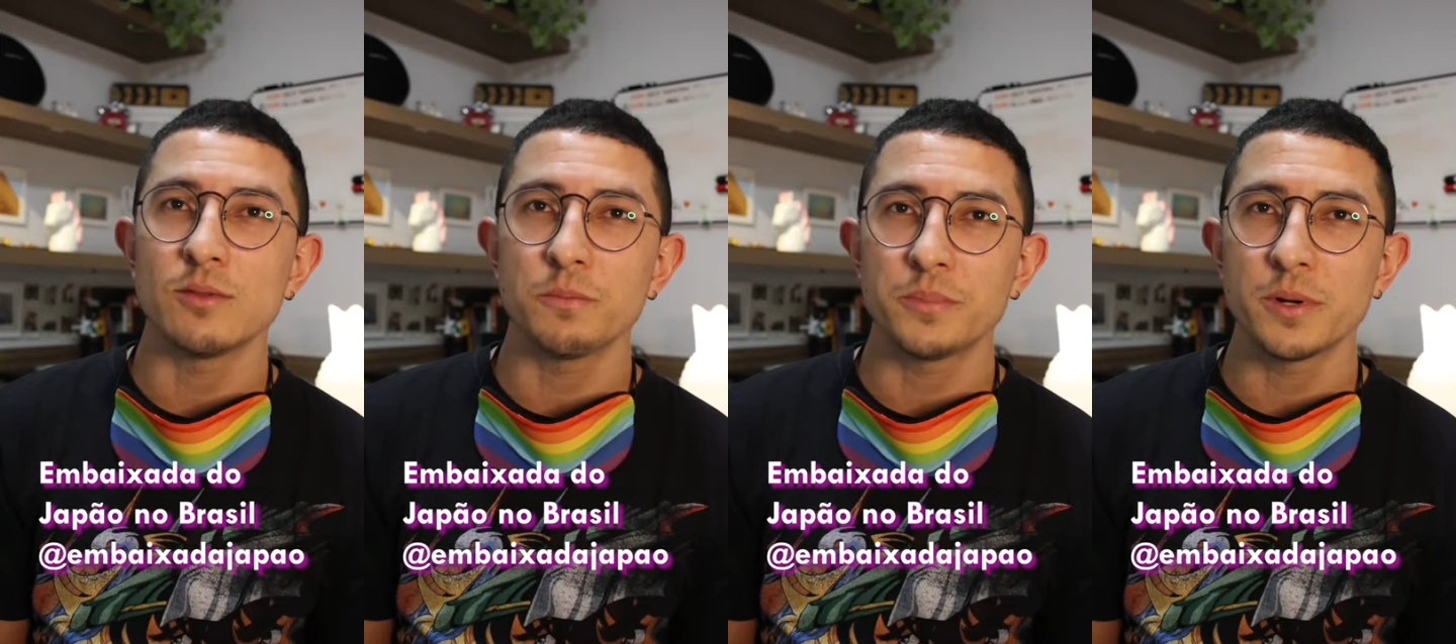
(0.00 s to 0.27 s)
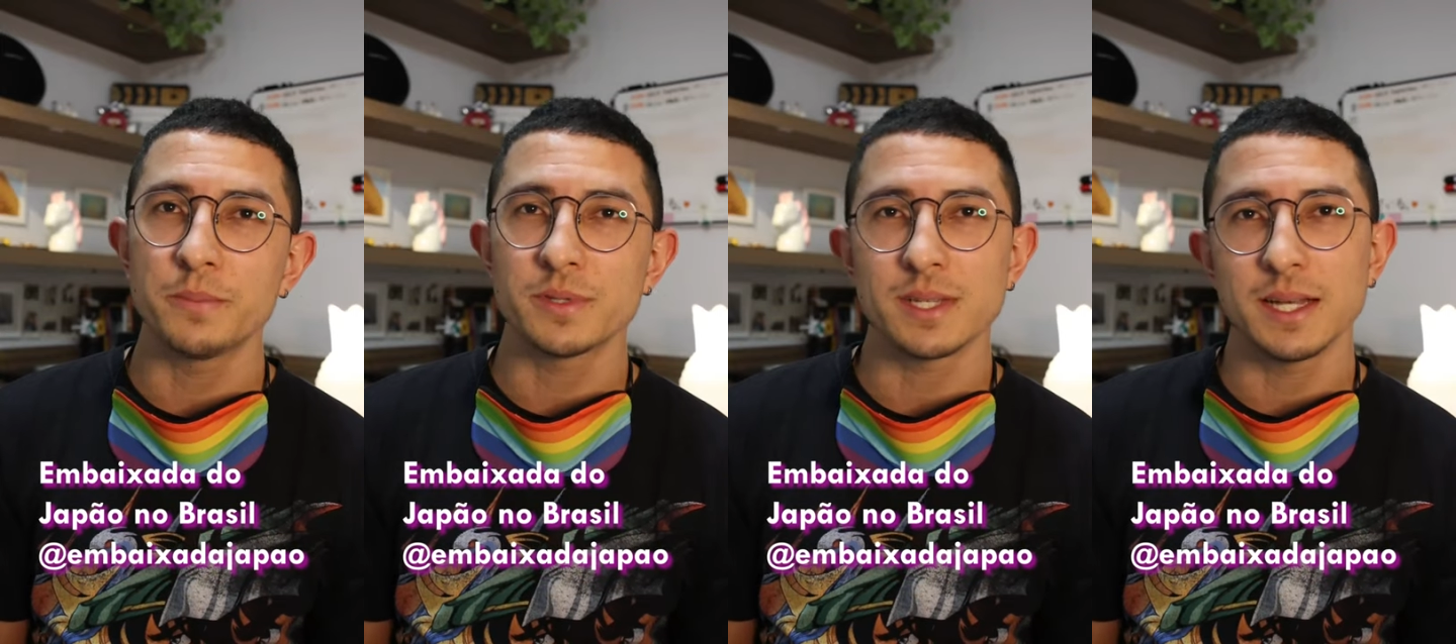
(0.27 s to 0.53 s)
no
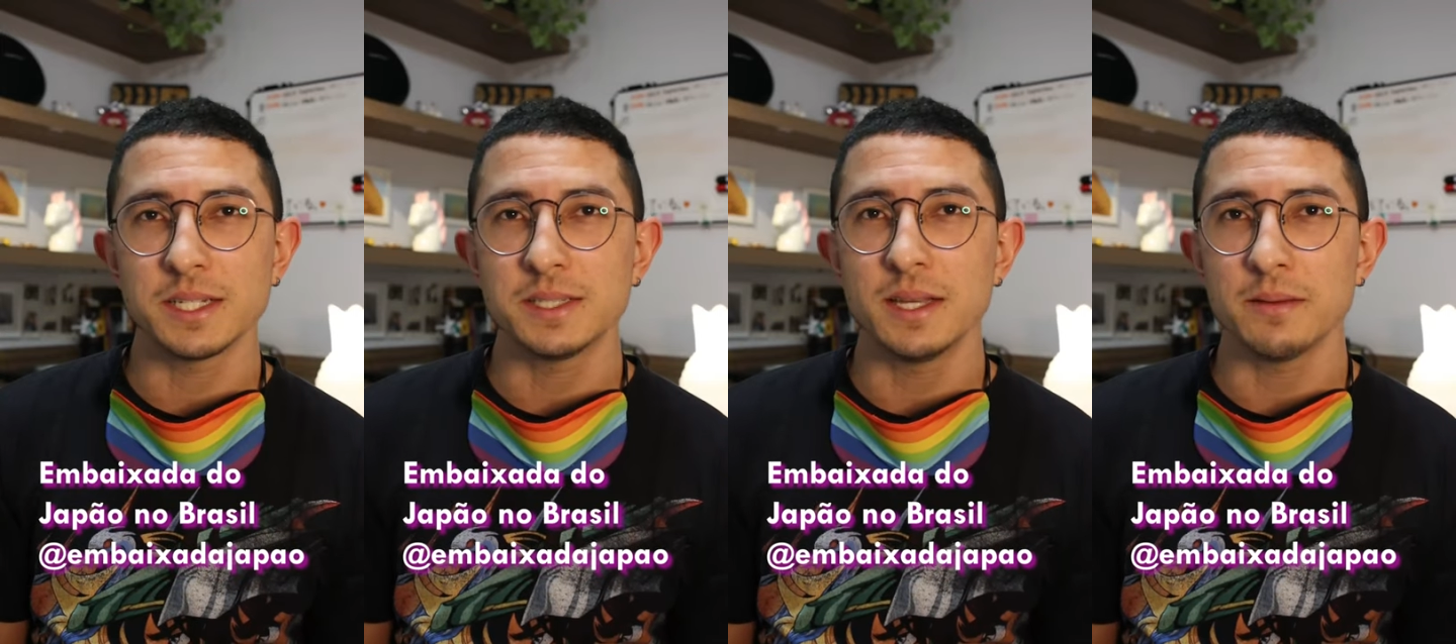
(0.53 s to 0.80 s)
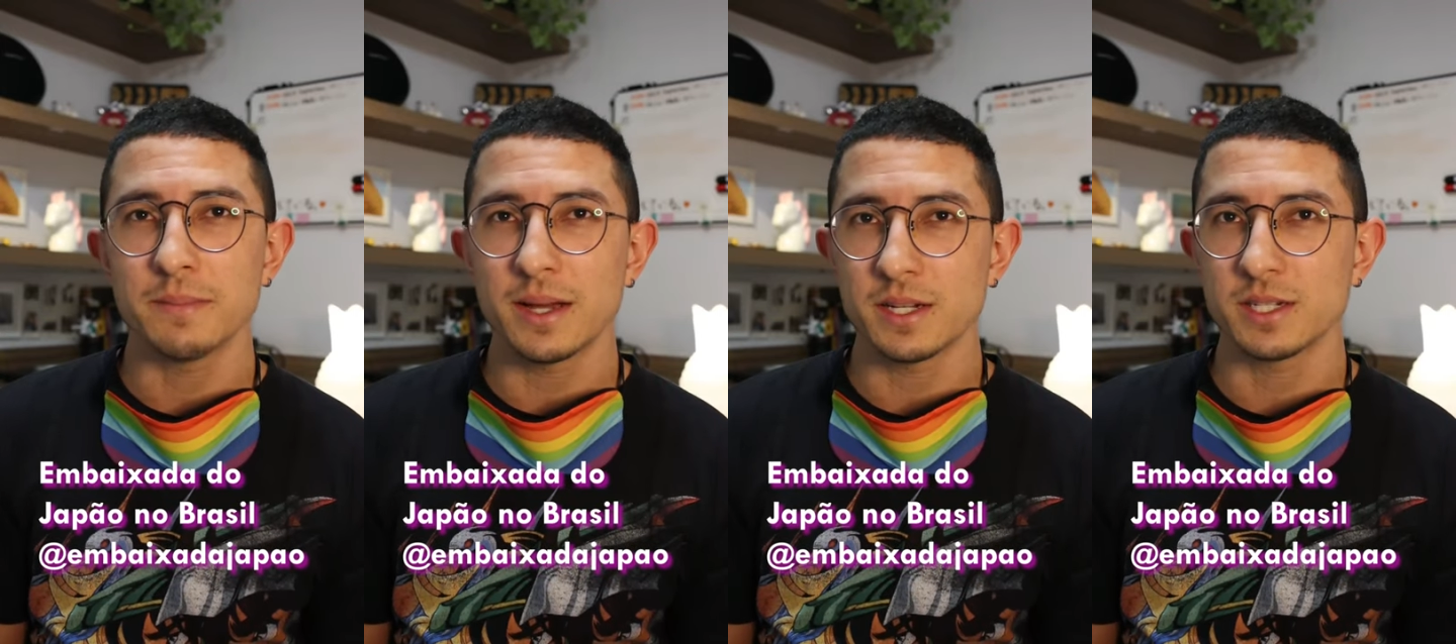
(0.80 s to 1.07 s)
próprio site da
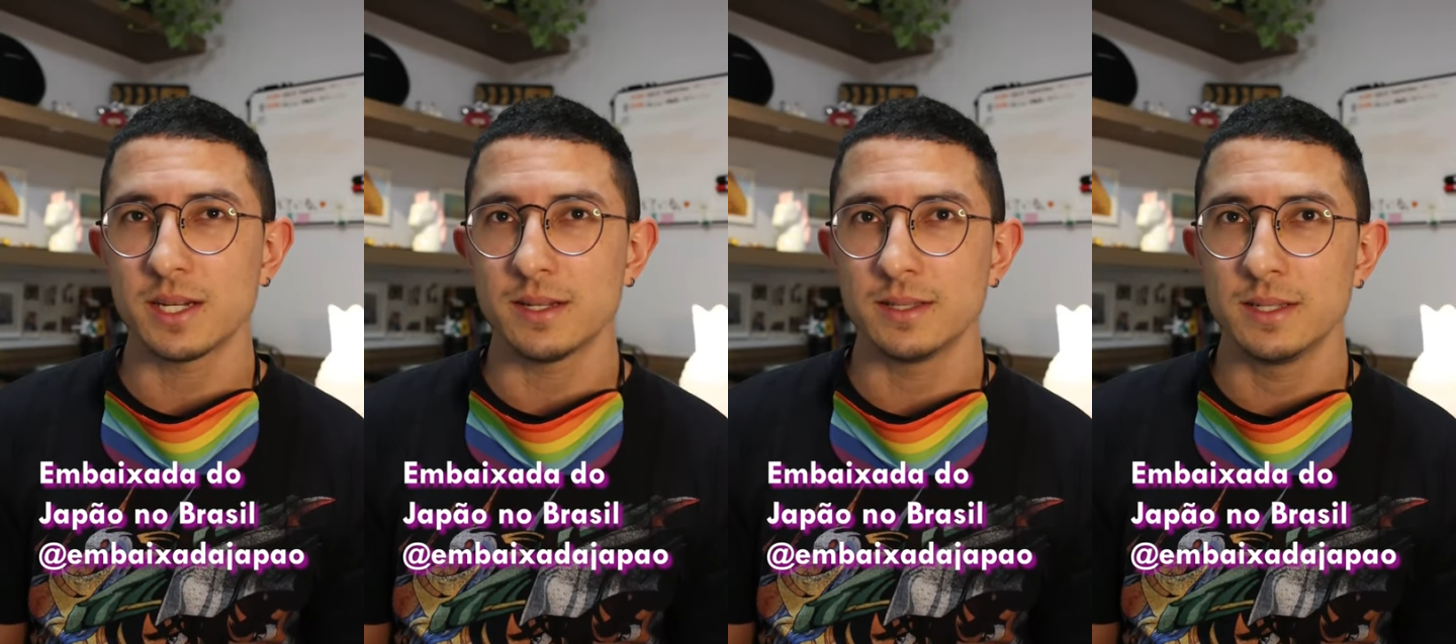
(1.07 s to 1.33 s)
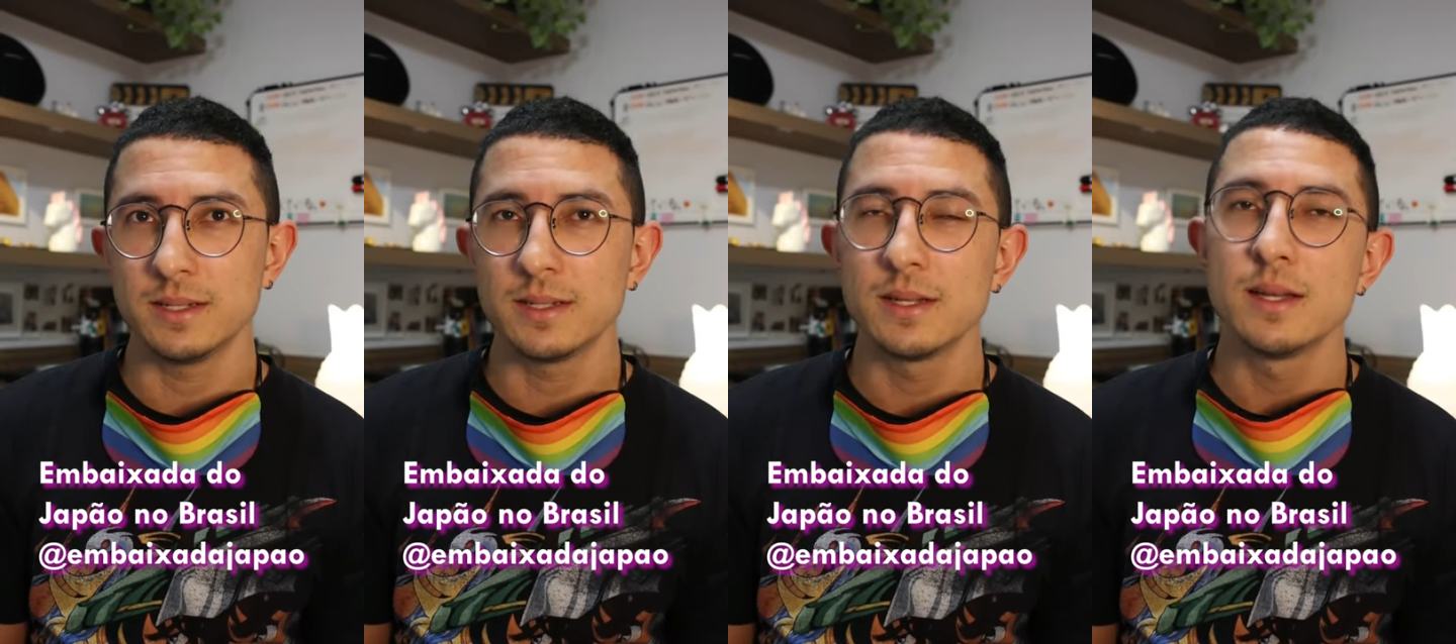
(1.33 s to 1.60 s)

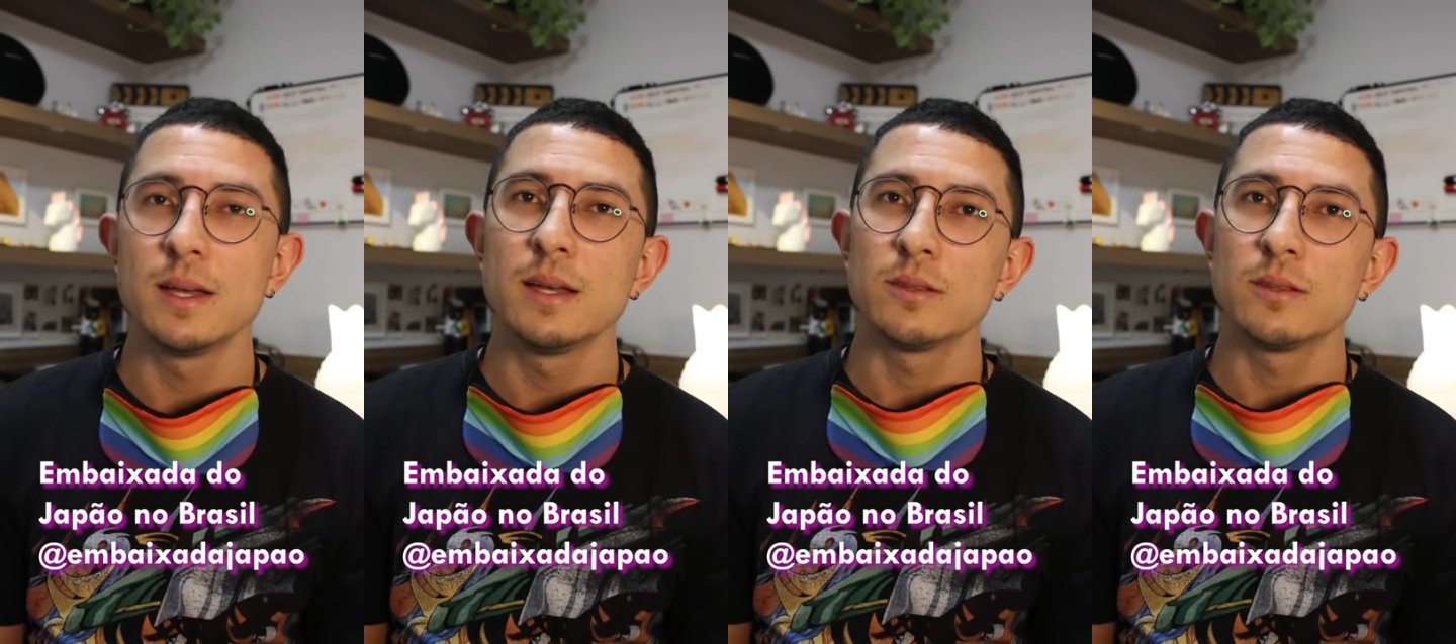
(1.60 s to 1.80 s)
embaixada